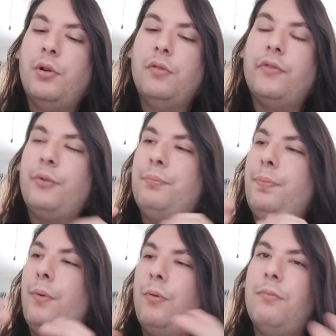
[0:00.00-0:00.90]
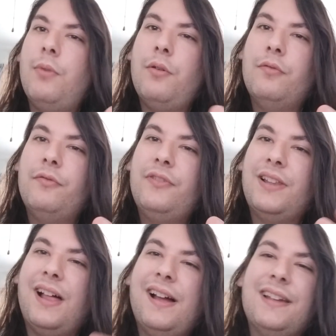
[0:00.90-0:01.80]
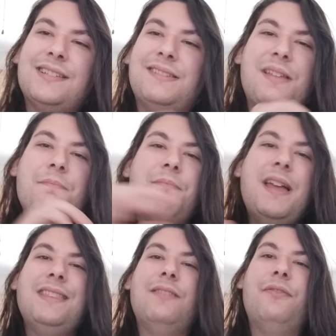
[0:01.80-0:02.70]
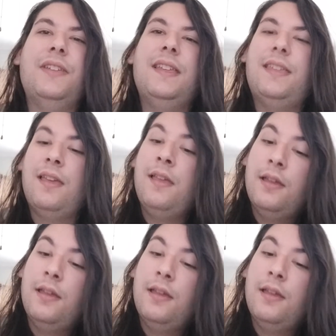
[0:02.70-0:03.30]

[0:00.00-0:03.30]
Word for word: mauve, un beau mauve clair. C'était magnifique.